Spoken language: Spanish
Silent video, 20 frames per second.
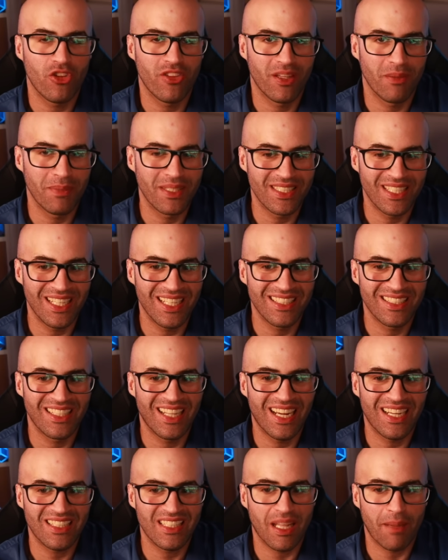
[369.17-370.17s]
de misiles
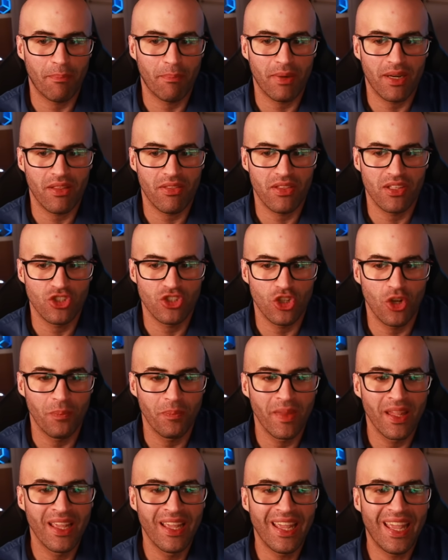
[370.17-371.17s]
de alta
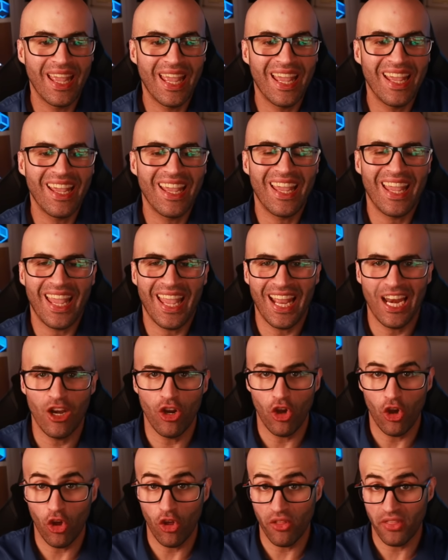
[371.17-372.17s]
precisión en
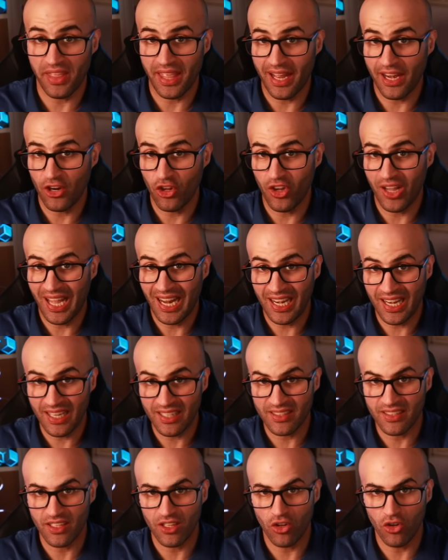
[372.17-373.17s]
el Océano
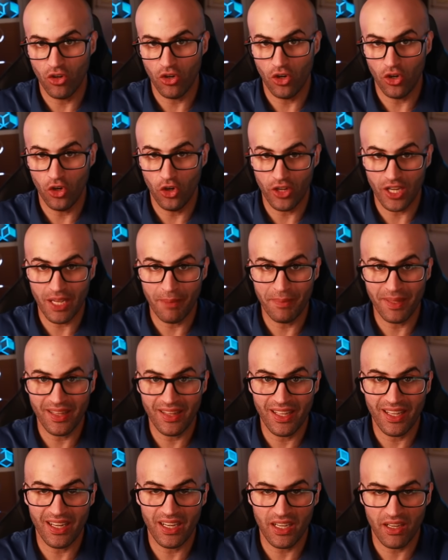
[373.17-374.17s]
Atlántico,
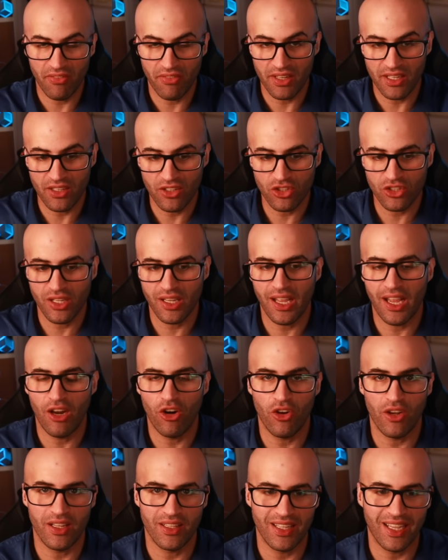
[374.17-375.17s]
lógicamente refiriéndose a
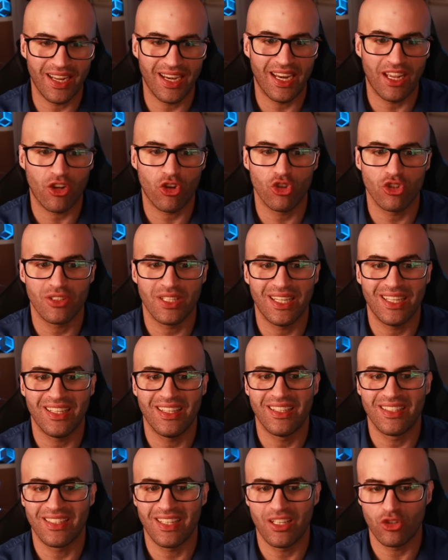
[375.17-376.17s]
los que están en las costas
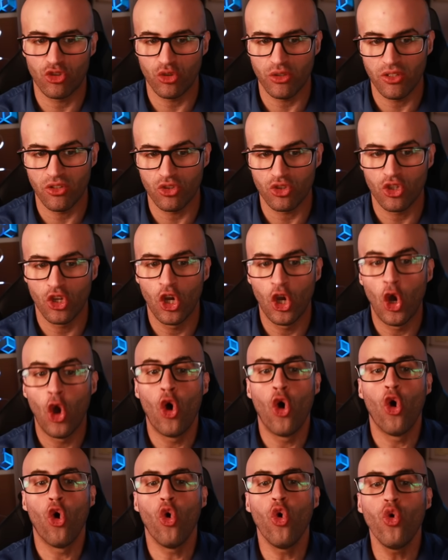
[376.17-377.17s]
de Estados Unidos
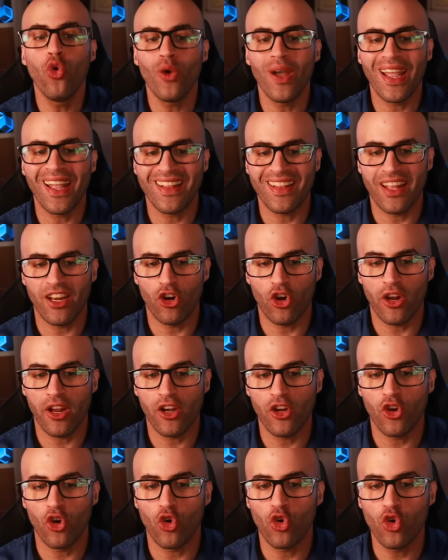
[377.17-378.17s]
un
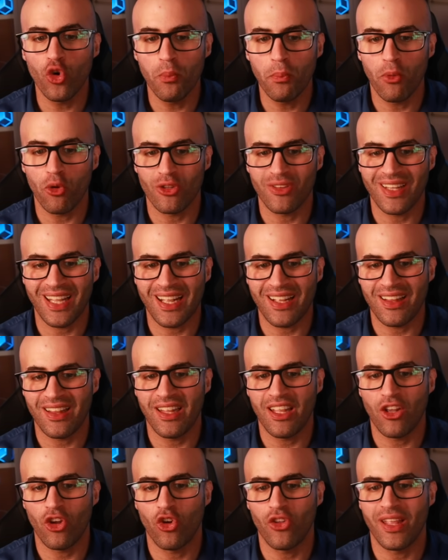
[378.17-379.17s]
heterogéneo grupo
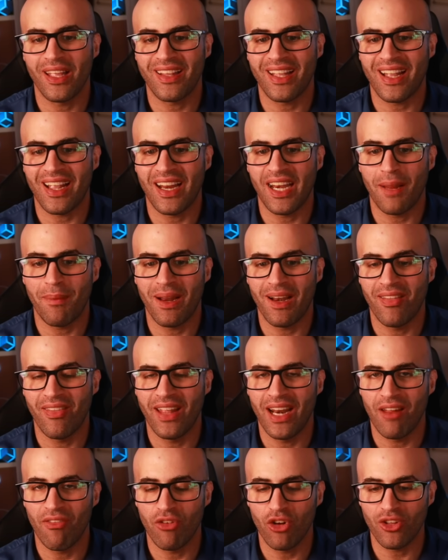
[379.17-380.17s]
táctico de ataque naval
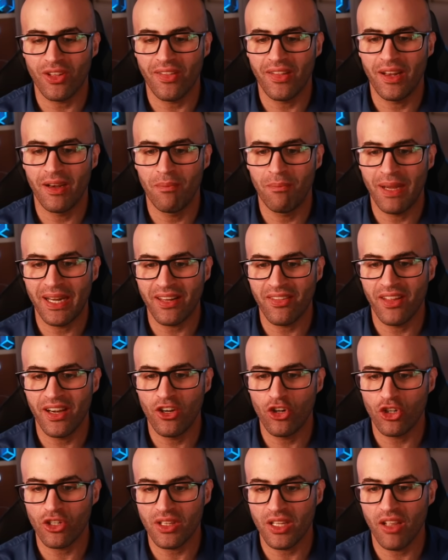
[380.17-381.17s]
de la Flota del Mar del
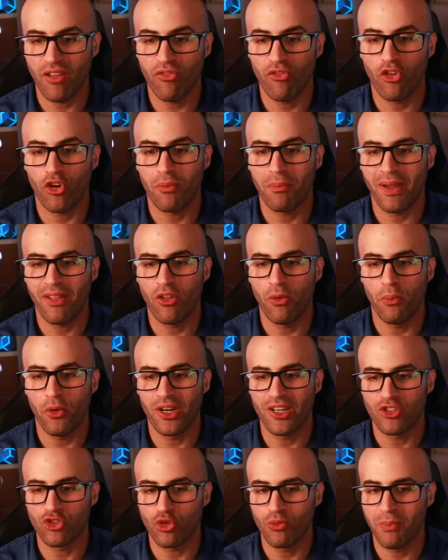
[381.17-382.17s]
Norte formado por
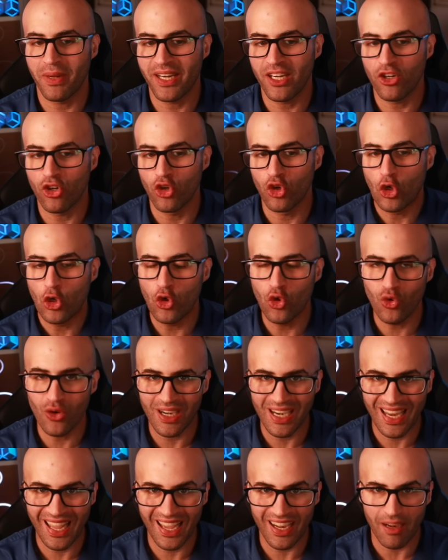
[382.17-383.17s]
el submarino
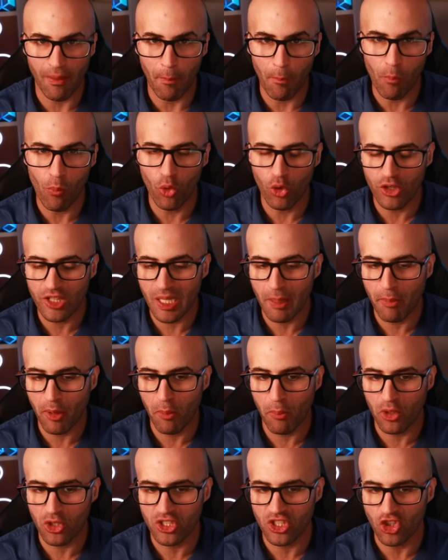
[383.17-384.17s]
nuclear
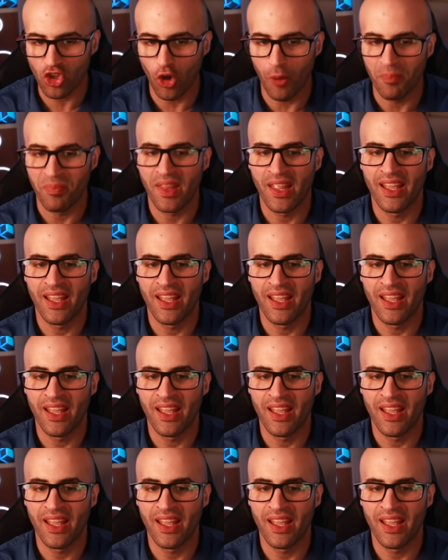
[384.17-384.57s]
multipropósito